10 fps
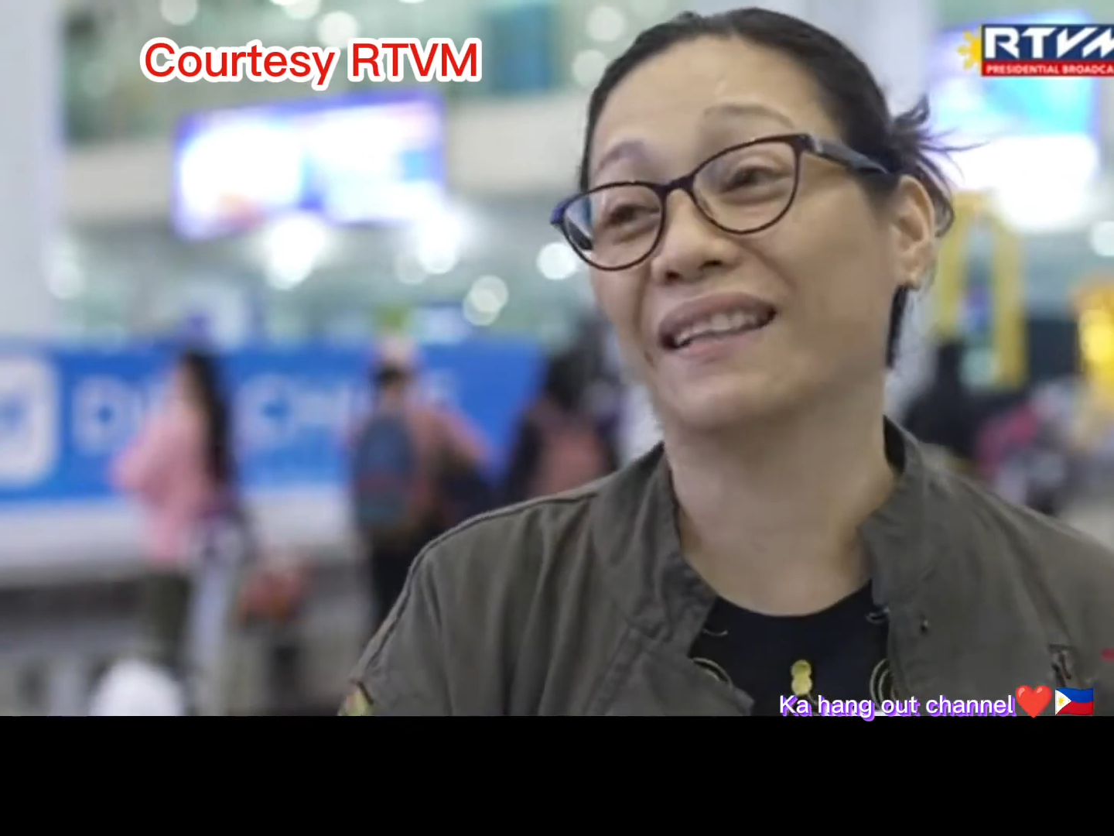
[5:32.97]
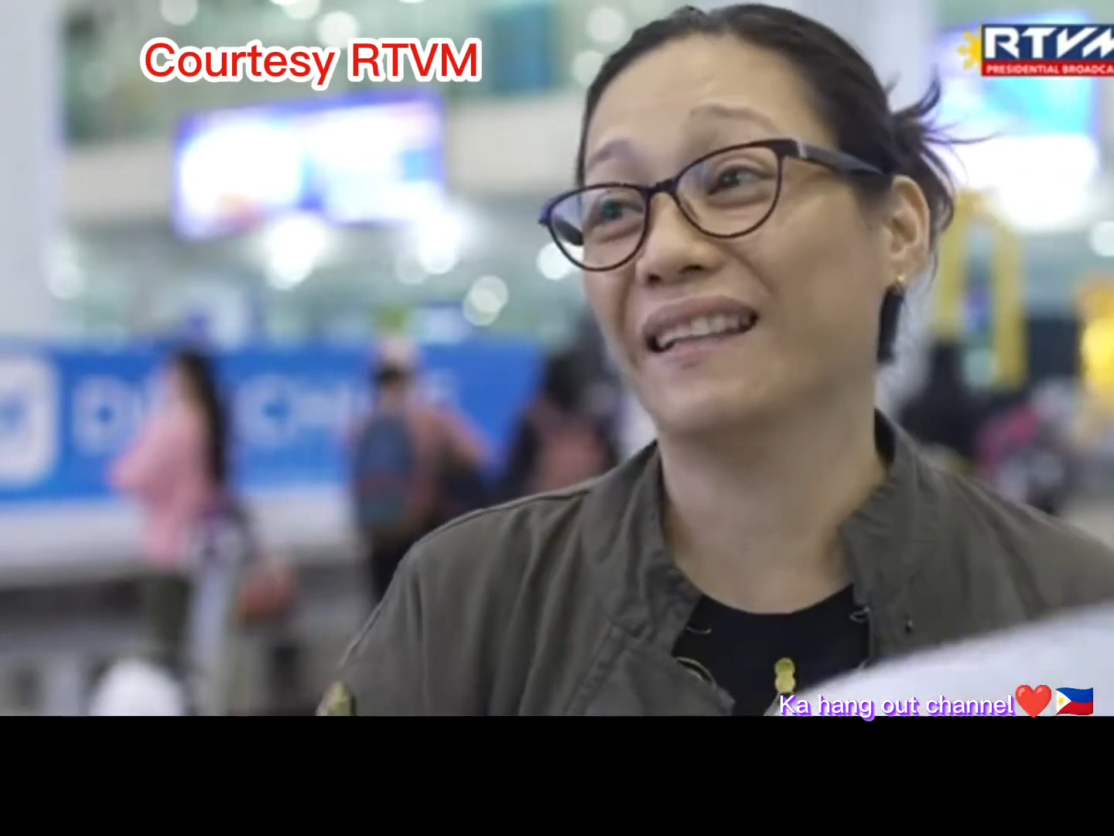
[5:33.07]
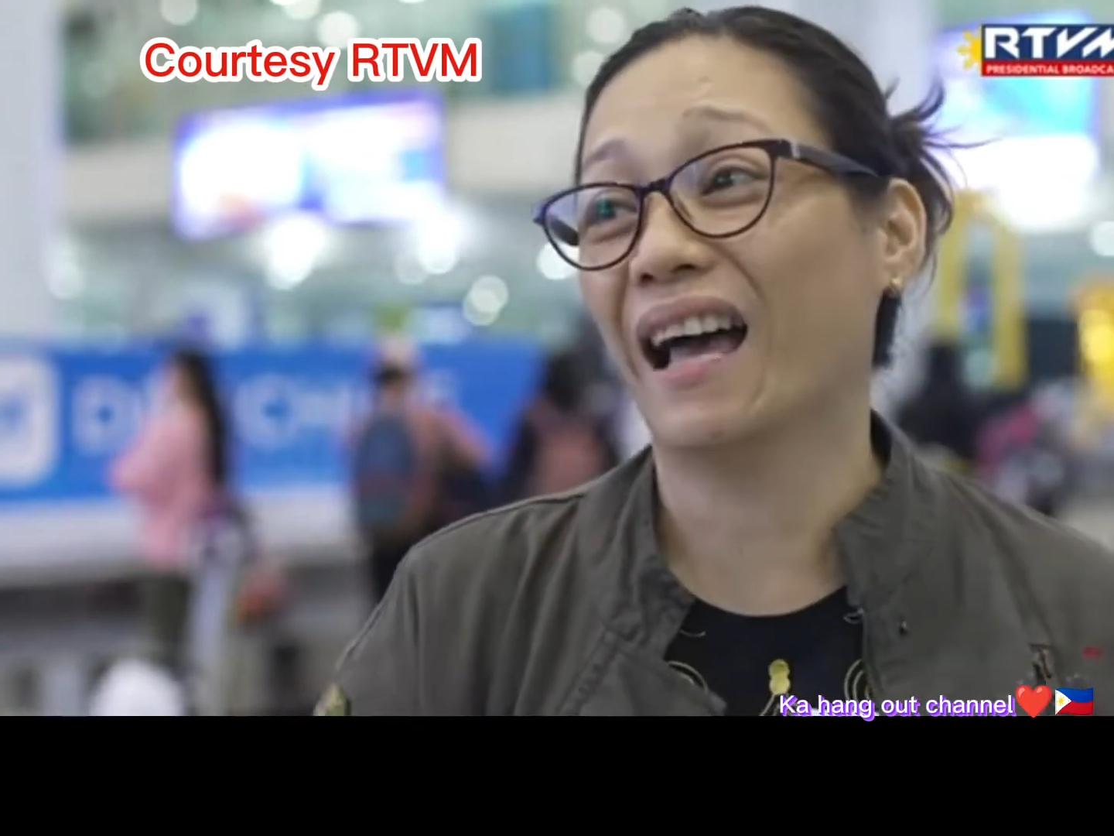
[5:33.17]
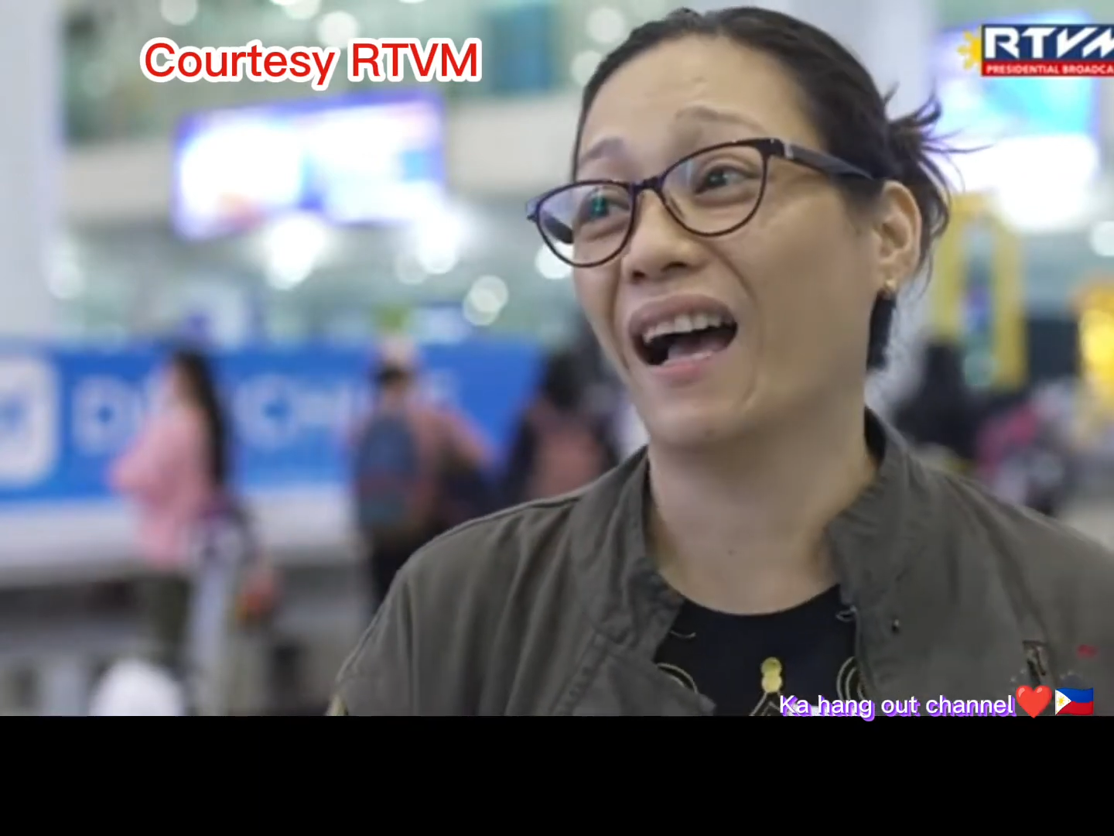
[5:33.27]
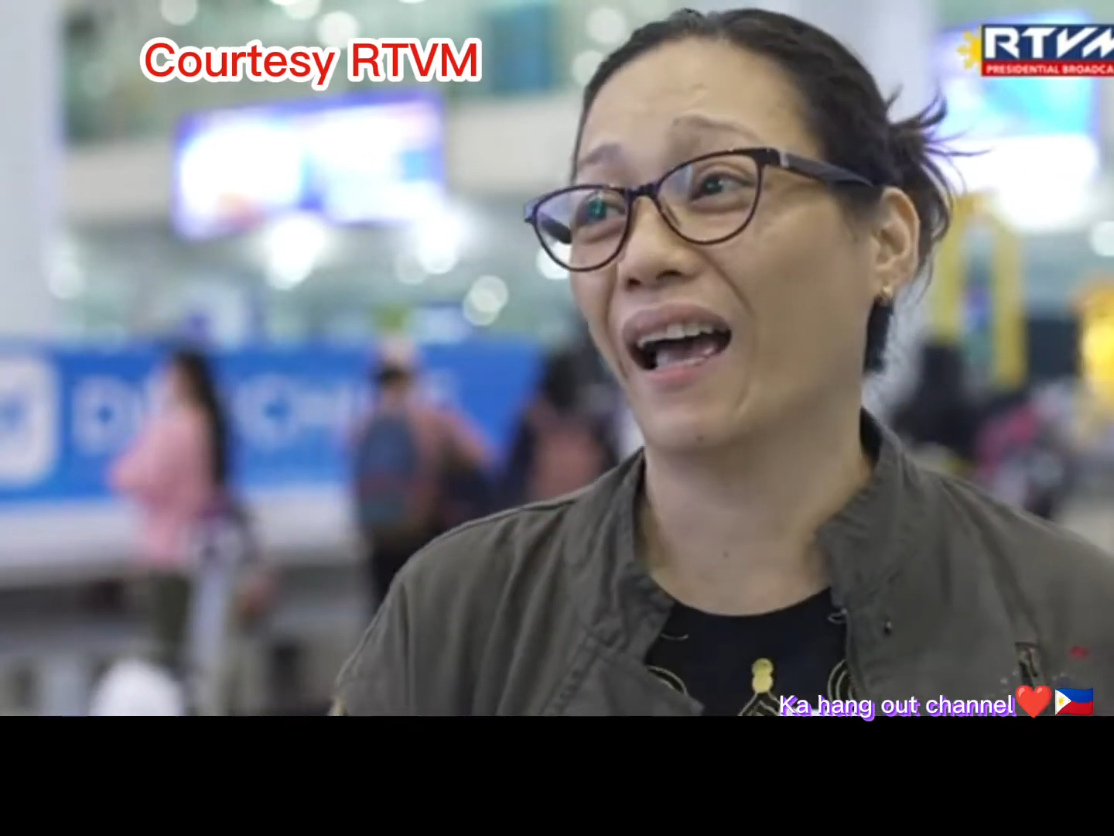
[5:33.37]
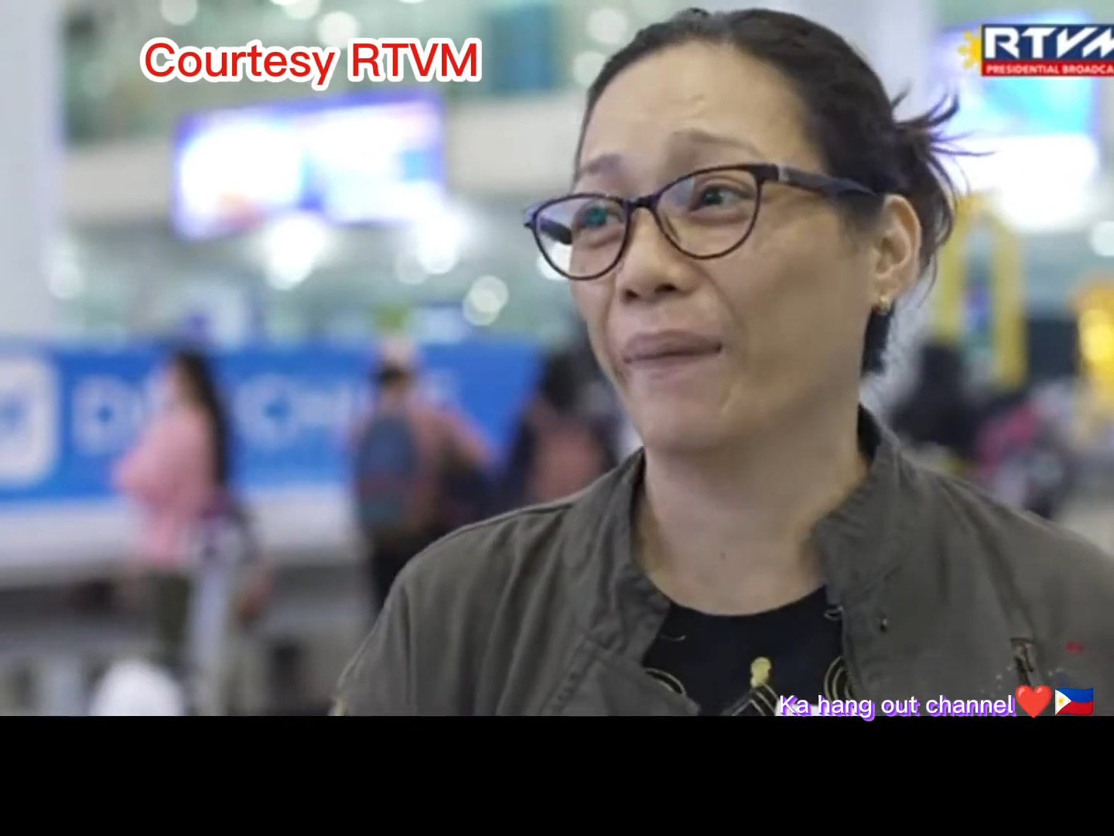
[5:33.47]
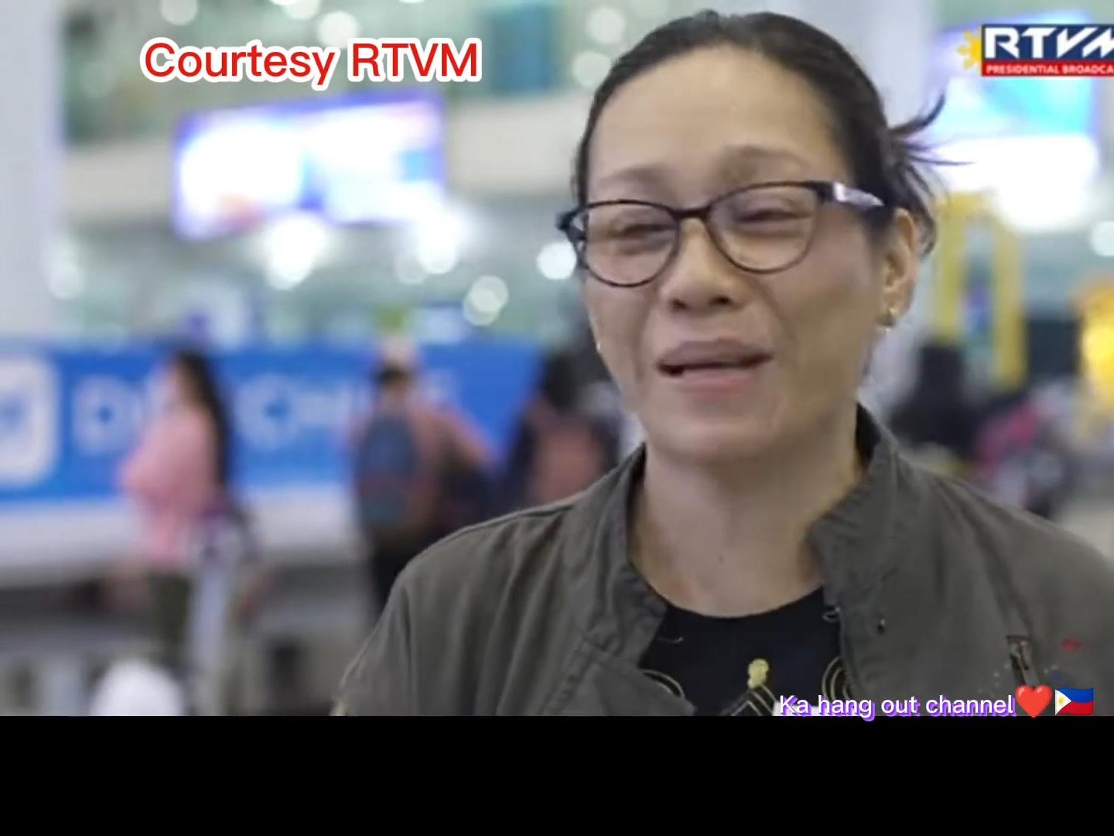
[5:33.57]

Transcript: tindahan.